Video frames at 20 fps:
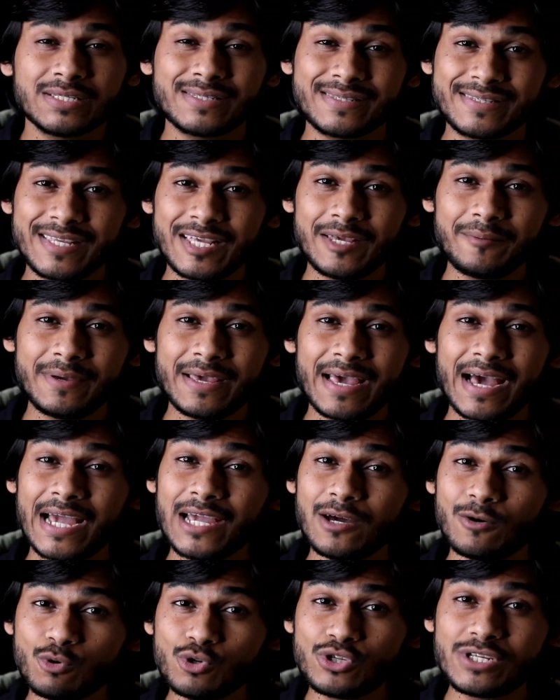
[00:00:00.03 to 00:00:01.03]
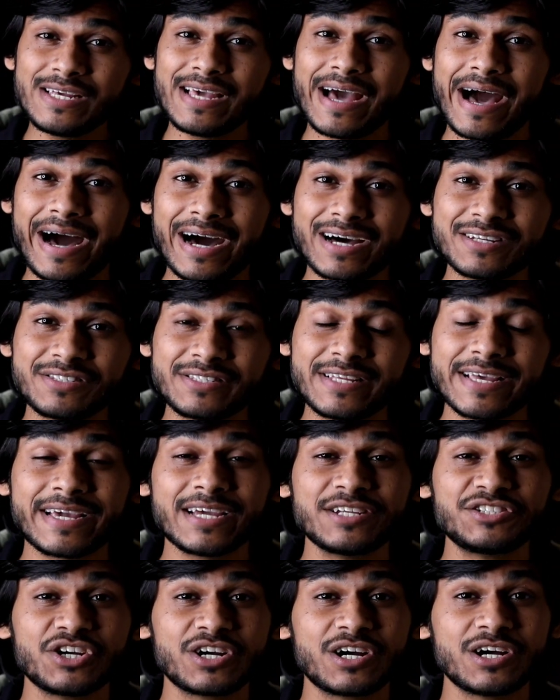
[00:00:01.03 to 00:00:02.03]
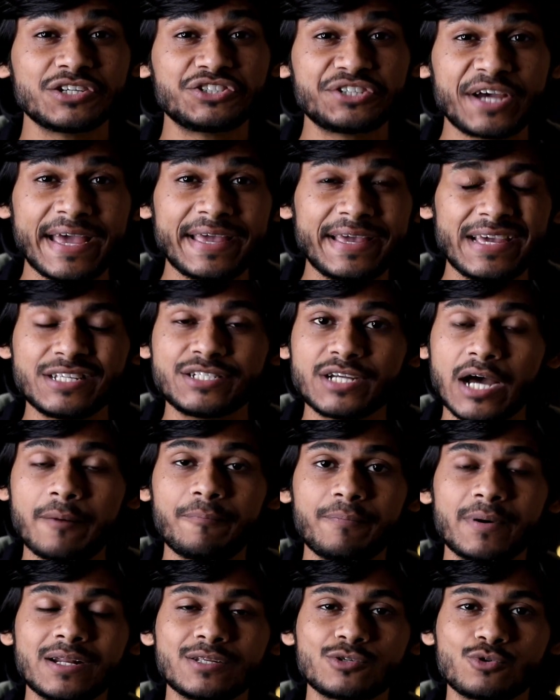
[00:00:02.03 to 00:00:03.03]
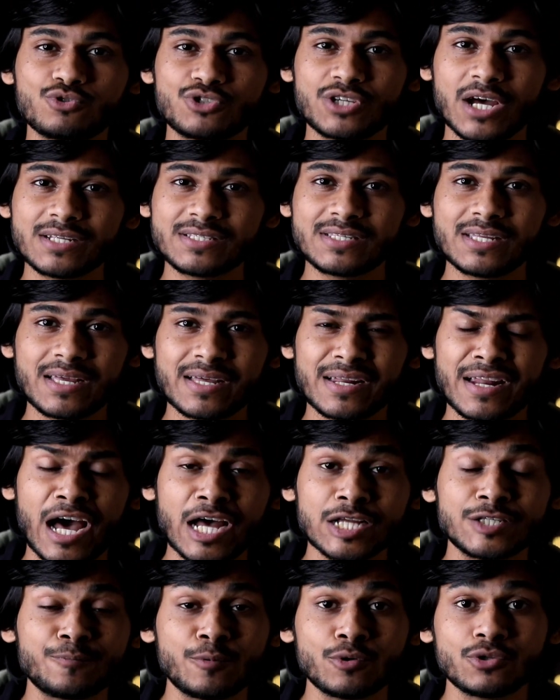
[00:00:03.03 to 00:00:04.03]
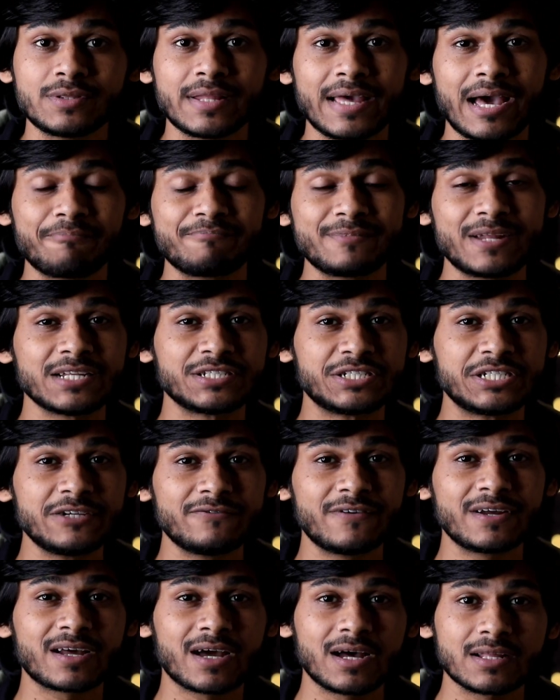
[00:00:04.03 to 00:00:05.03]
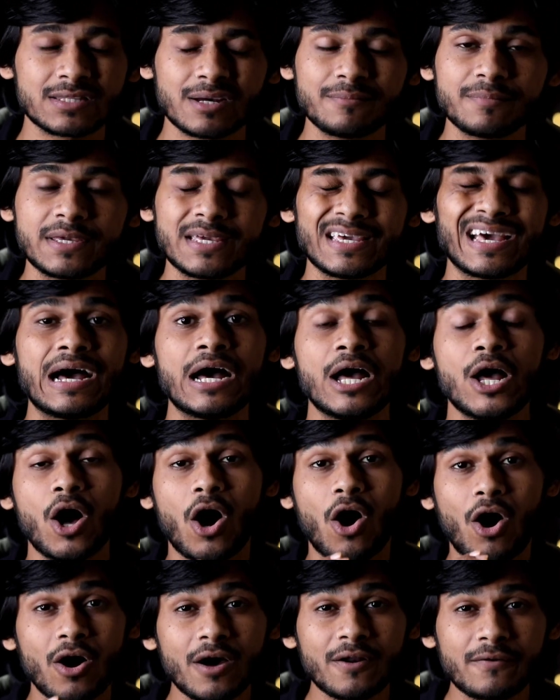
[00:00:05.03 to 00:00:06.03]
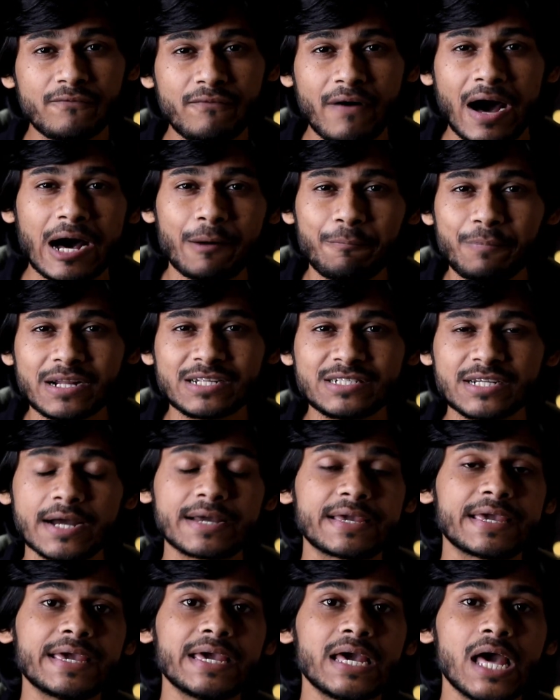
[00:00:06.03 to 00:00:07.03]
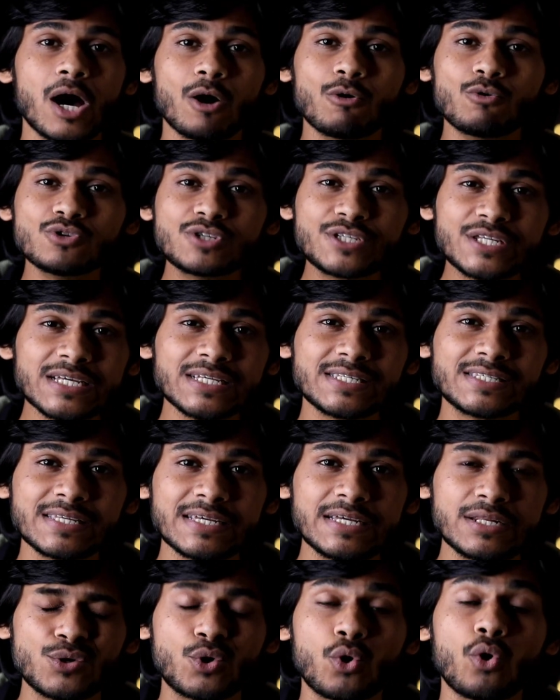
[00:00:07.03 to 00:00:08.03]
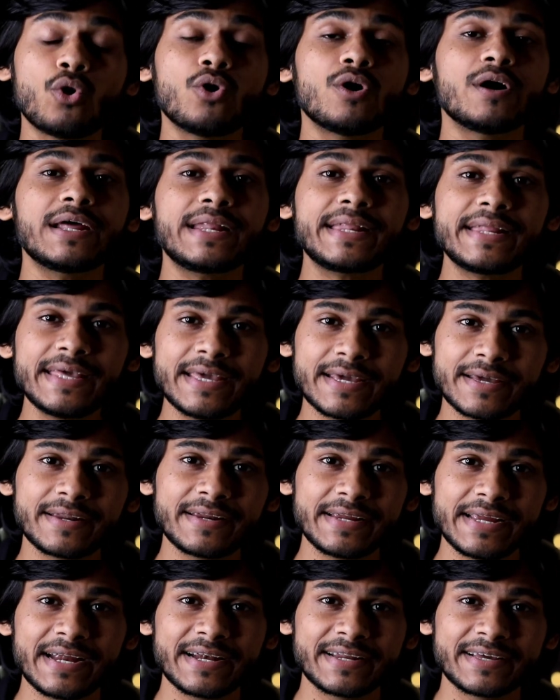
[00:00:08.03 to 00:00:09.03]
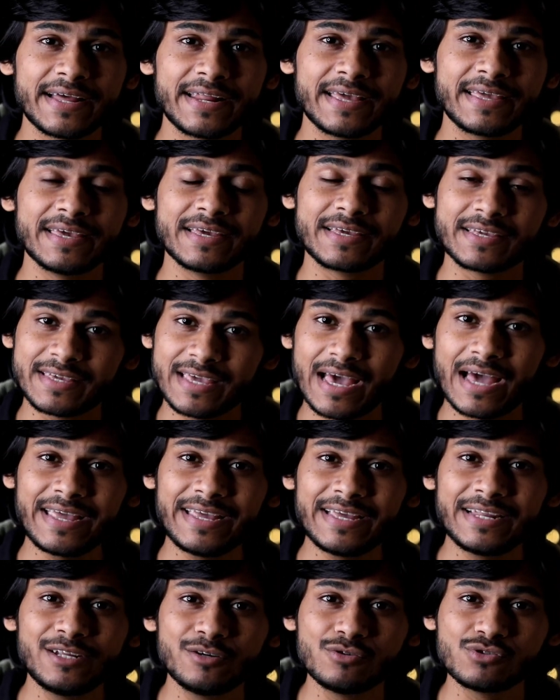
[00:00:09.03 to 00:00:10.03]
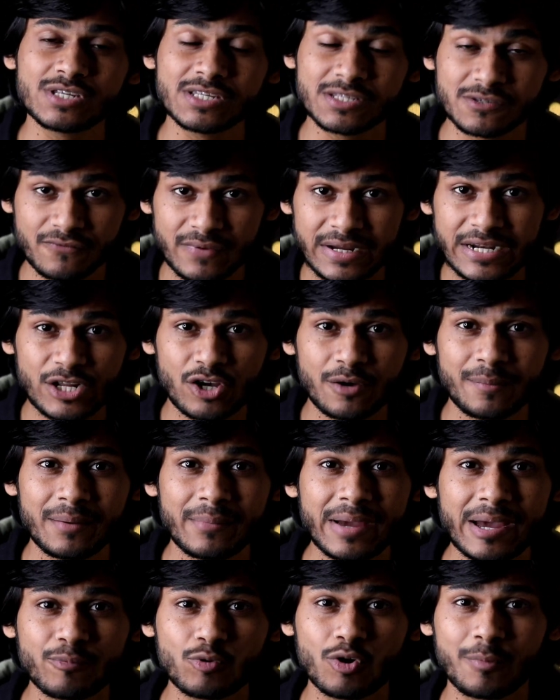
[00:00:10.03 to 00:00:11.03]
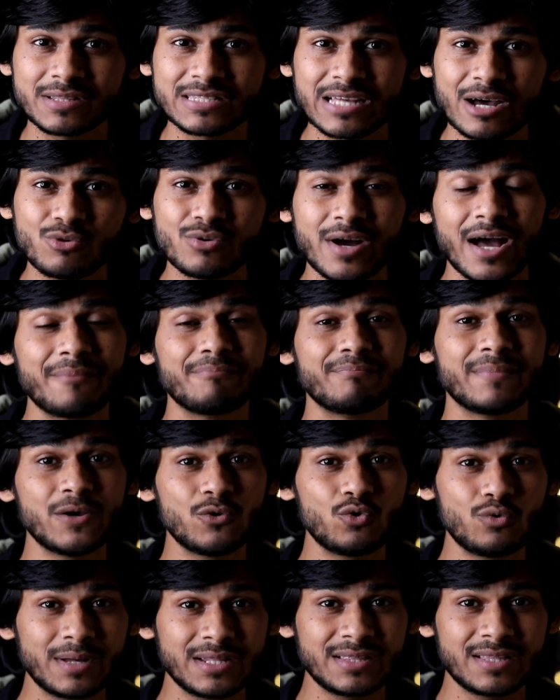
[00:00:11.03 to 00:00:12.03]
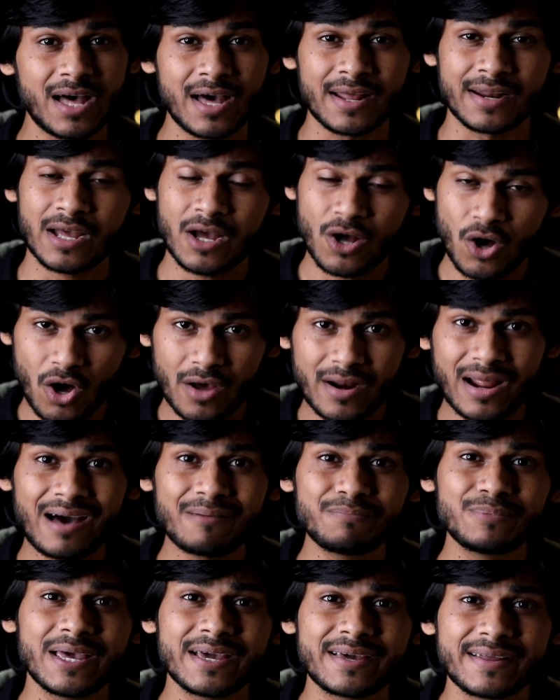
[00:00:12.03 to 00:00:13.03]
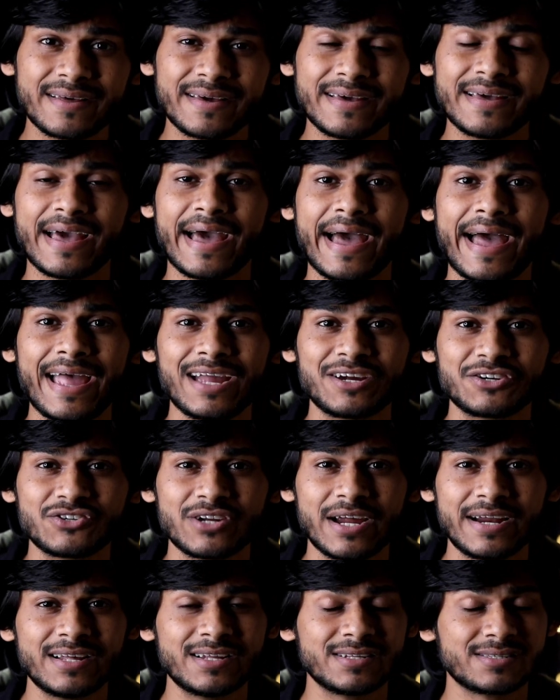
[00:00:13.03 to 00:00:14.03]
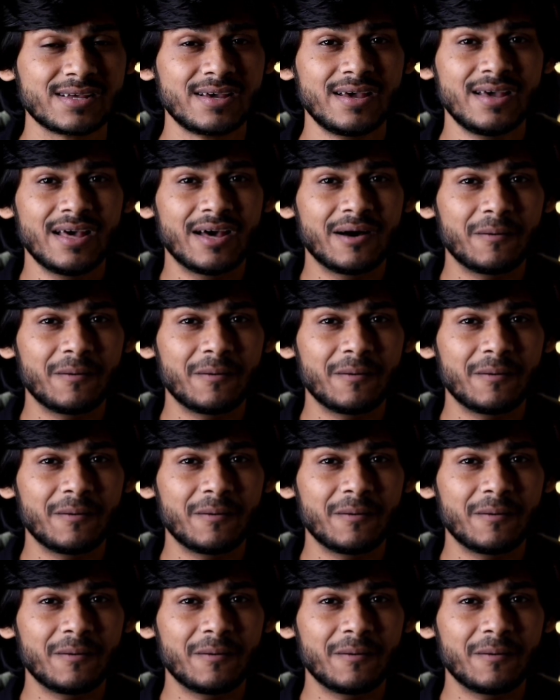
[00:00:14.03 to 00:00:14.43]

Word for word: सीबीआई उसी हादसे के जगह जाएगी जहां पर सुशांत सिंह राजपूत ने अपना जीवन खत्म किया और वहां पर जाके उसी सीन को रिक्रिएट करेगी क्या ये न्यूज इस वीडियो में मैं आपको बताऊंगा मैं हूं मंदार और आप देख रहे हैं एक्ट राइडर्स